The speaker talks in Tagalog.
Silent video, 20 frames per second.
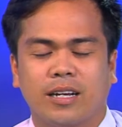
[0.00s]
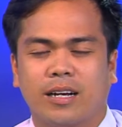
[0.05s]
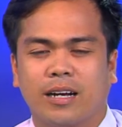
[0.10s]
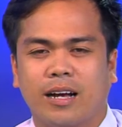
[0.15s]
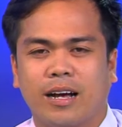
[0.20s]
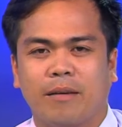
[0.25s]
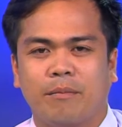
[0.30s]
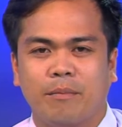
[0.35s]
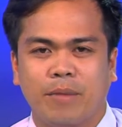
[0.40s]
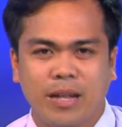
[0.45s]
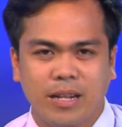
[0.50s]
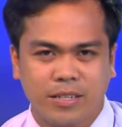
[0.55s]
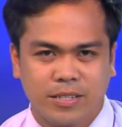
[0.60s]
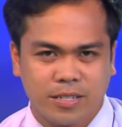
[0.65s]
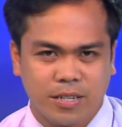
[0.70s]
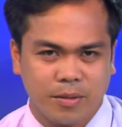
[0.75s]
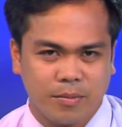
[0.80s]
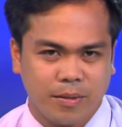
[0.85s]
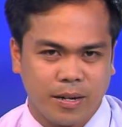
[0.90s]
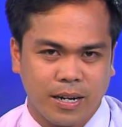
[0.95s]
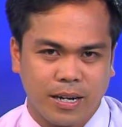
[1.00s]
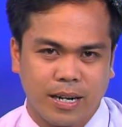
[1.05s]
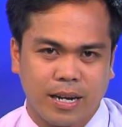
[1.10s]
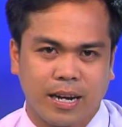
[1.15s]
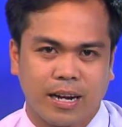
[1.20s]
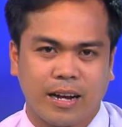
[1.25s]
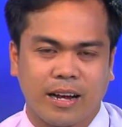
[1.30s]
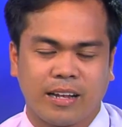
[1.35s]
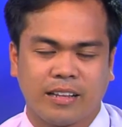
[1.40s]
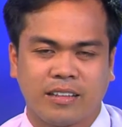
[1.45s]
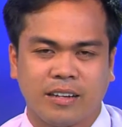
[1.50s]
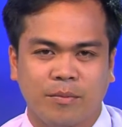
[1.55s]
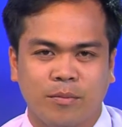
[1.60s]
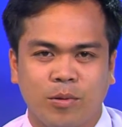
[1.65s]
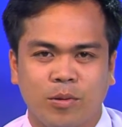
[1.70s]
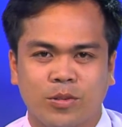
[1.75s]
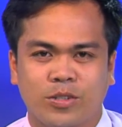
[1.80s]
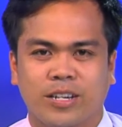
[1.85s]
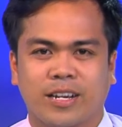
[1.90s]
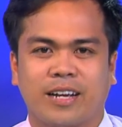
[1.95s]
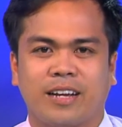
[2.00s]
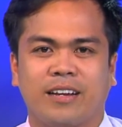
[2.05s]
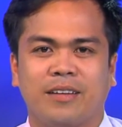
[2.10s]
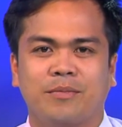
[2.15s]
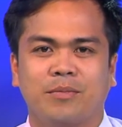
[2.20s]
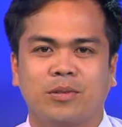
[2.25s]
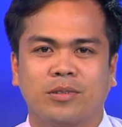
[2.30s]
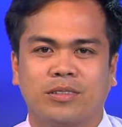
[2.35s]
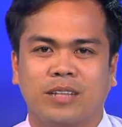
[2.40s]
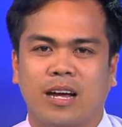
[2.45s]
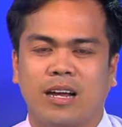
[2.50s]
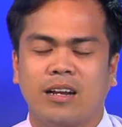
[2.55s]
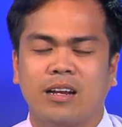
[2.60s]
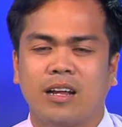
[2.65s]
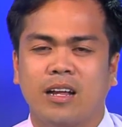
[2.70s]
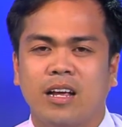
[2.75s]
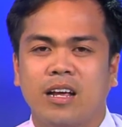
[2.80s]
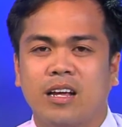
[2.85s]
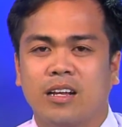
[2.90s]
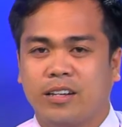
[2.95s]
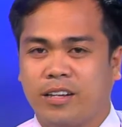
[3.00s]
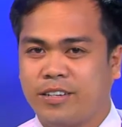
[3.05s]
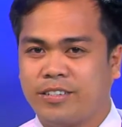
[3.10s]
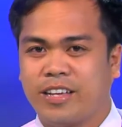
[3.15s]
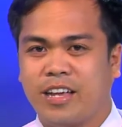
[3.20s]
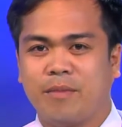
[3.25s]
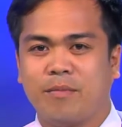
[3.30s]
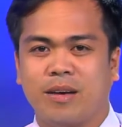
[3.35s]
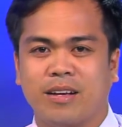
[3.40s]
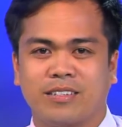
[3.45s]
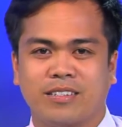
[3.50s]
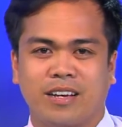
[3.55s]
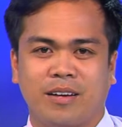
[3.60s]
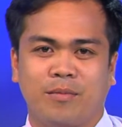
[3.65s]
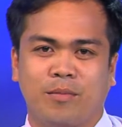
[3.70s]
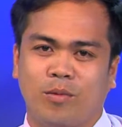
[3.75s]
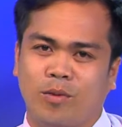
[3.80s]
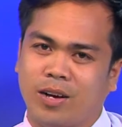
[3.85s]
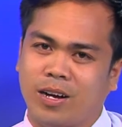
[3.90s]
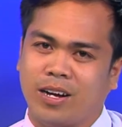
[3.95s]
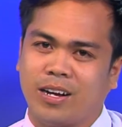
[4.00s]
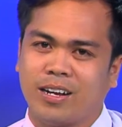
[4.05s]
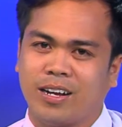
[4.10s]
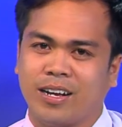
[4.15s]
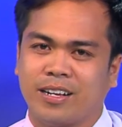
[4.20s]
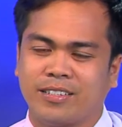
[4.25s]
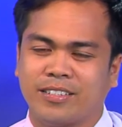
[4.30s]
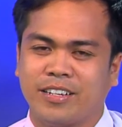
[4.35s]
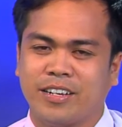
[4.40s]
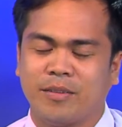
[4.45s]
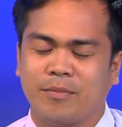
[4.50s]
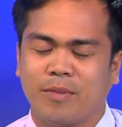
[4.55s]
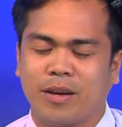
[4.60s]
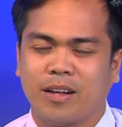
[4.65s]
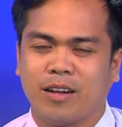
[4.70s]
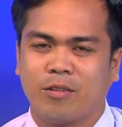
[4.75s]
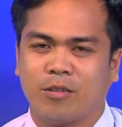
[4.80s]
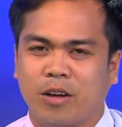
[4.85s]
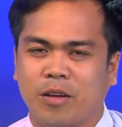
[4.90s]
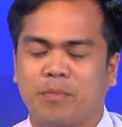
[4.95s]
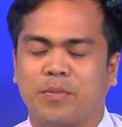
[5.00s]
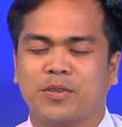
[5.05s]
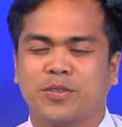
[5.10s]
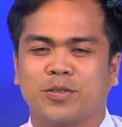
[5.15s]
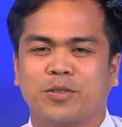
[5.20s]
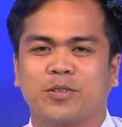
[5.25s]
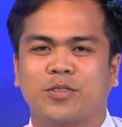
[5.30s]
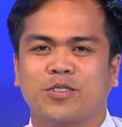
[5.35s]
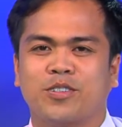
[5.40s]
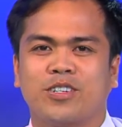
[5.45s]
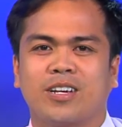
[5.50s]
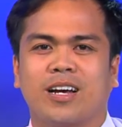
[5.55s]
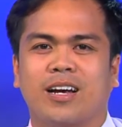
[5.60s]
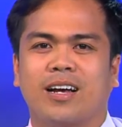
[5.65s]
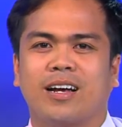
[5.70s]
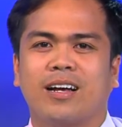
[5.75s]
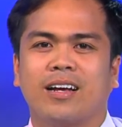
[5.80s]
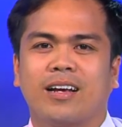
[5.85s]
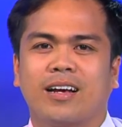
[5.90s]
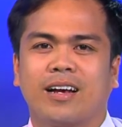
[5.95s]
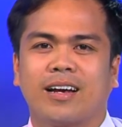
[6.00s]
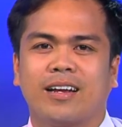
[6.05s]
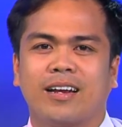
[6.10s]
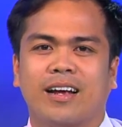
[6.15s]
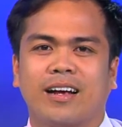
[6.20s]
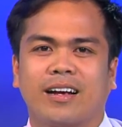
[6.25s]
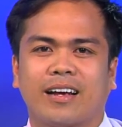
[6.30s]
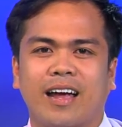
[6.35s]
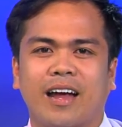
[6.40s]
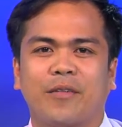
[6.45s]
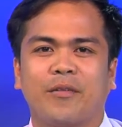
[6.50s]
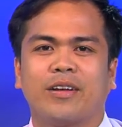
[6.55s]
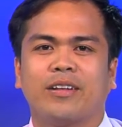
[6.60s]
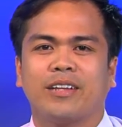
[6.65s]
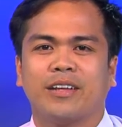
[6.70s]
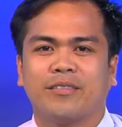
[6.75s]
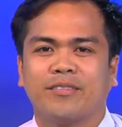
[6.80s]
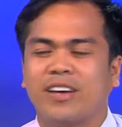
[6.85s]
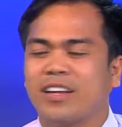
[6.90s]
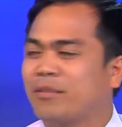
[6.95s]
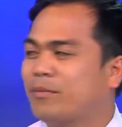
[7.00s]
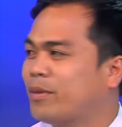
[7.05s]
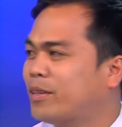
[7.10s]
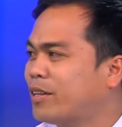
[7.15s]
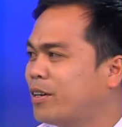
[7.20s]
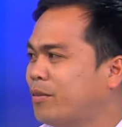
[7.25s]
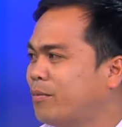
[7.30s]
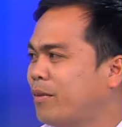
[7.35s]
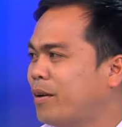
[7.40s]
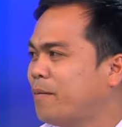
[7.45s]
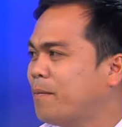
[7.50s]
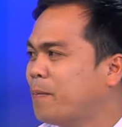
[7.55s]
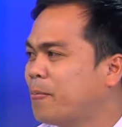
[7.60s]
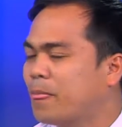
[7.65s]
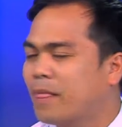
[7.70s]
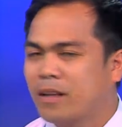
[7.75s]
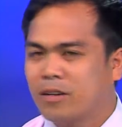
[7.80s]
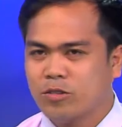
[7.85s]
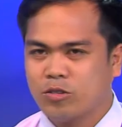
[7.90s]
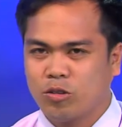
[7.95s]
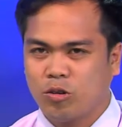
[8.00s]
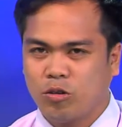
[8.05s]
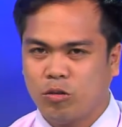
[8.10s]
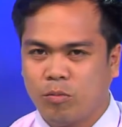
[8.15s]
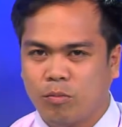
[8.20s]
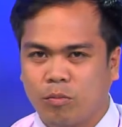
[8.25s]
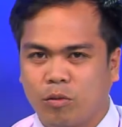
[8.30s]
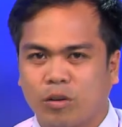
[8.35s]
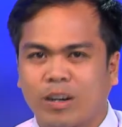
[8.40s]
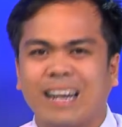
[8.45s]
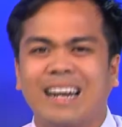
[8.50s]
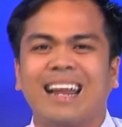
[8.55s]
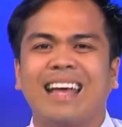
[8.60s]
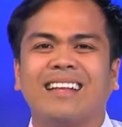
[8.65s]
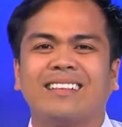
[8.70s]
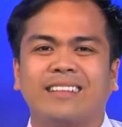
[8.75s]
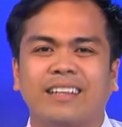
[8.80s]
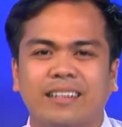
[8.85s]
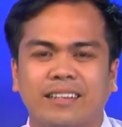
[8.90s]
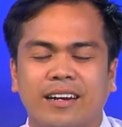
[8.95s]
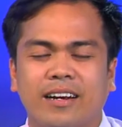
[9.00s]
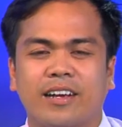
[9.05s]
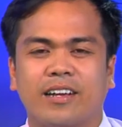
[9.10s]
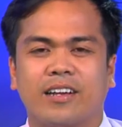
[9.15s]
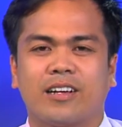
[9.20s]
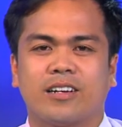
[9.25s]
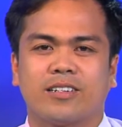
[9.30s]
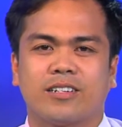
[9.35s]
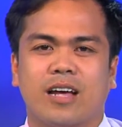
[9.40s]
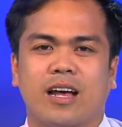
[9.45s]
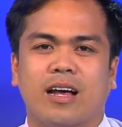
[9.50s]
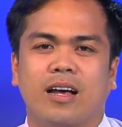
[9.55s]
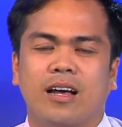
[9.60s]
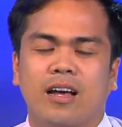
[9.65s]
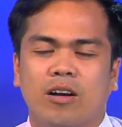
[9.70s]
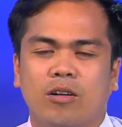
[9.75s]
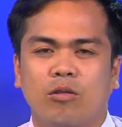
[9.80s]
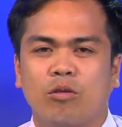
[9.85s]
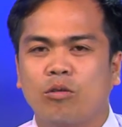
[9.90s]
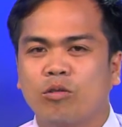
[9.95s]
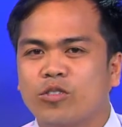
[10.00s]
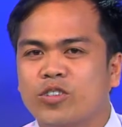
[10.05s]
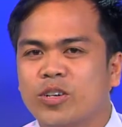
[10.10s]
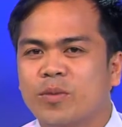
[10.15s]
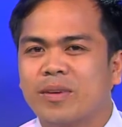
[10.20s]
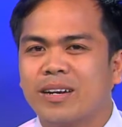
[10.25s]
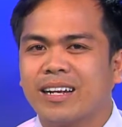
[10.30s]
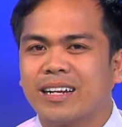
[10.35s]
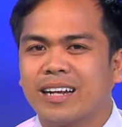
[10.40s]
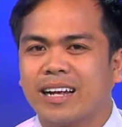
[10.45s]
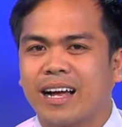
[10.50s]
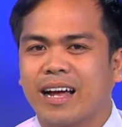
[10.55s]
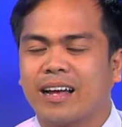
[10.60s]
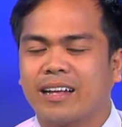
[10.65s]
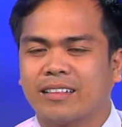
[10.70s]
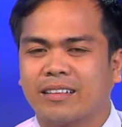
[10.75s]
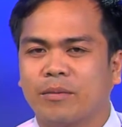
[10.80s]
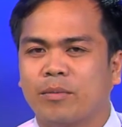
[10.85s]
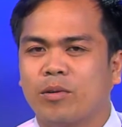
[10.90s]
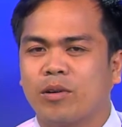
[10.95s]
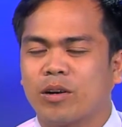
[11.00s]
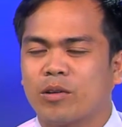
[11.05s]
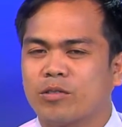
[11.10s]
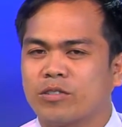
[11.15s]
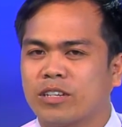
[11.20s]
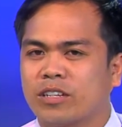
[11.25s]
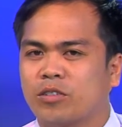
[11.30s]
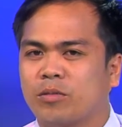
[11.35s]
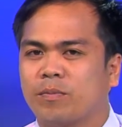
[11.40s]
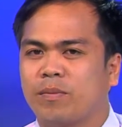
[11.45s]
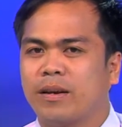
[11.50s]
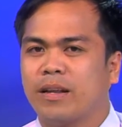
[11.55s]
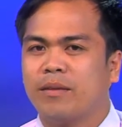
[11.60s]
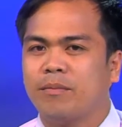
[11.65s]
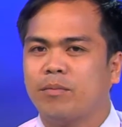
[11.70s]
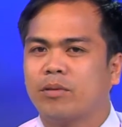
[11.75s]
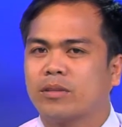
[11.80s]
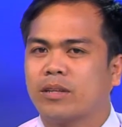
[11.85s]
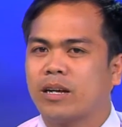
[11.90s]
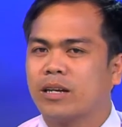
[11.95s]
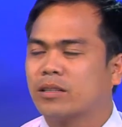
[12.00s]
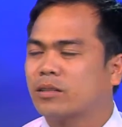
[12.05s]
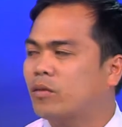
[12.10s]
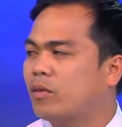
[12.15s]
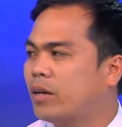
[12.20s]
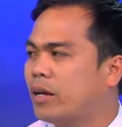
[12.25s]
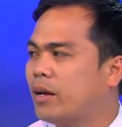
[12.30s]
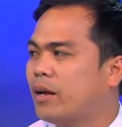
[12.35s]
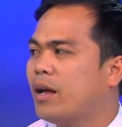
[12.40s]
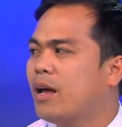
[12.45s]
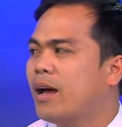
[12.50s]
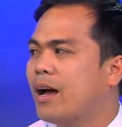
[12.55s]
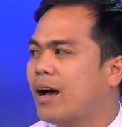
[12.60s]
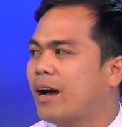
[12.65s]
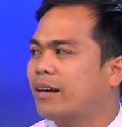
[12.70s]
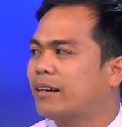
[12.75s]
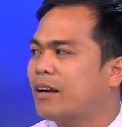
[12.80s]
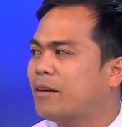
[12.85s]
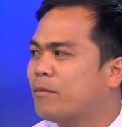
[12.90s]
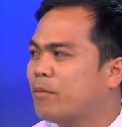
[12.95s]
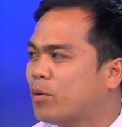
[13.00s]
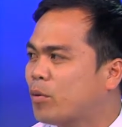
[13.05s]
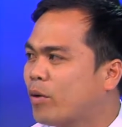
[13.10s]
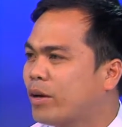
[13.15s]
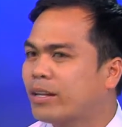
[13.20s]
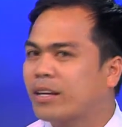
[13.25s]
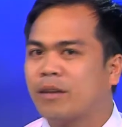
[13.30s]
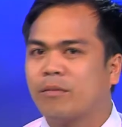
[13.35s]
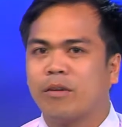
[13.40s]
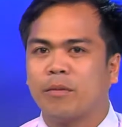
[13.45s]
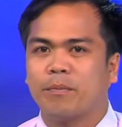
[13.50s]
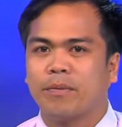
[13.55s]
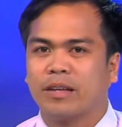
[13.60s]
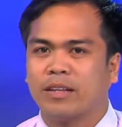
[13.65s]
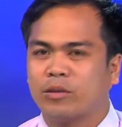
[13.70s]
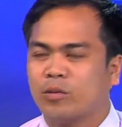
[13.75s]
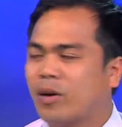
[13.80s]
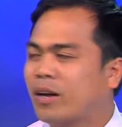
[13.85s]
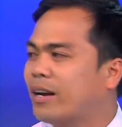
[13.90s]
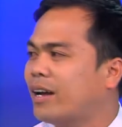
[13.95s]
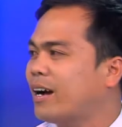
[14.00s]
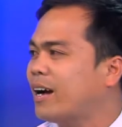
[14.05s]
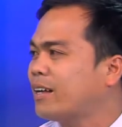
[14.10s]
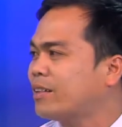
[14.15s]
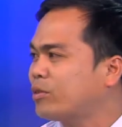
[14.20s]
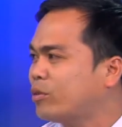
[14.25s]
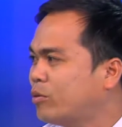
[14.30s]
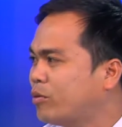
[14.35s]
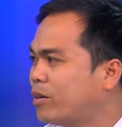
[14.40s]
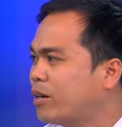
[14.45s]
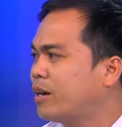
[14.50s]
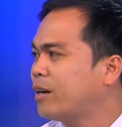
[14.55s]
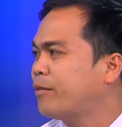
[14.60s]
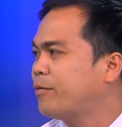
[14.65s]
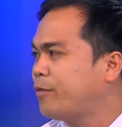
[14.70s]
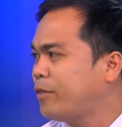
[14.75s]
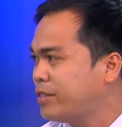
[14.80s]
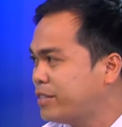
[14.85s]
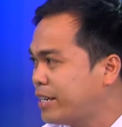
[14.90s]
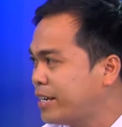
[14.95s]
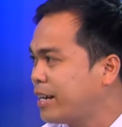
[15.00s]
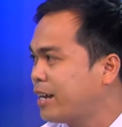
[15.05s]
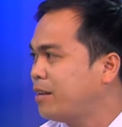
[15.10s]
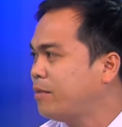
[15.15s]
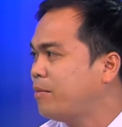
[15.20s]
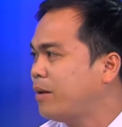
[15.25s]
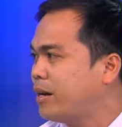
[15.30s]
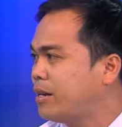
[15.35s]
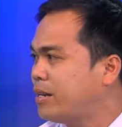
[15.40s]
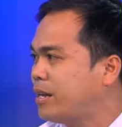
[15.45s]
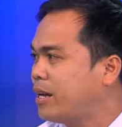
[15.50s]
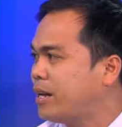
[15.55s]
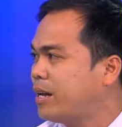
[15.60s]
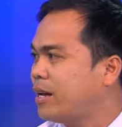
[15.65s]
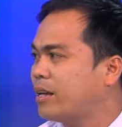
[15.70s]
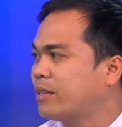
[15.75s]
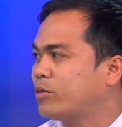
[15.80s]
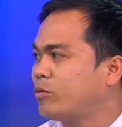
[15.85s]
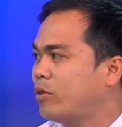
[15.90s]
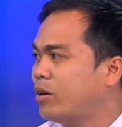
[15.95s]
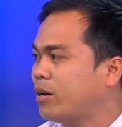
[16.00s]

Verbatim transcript: nga amid sa mga nagkakahitabo sa kalibutan, the same as amo ang uh, segment or episode sa kanang current event bitaw ma'am. Mm -hmm. So related ra gina siya kung unsa man na tabo karon sa atong palibot, actually, ang number one nga mapektuhan ang atong kag physical body yes. ato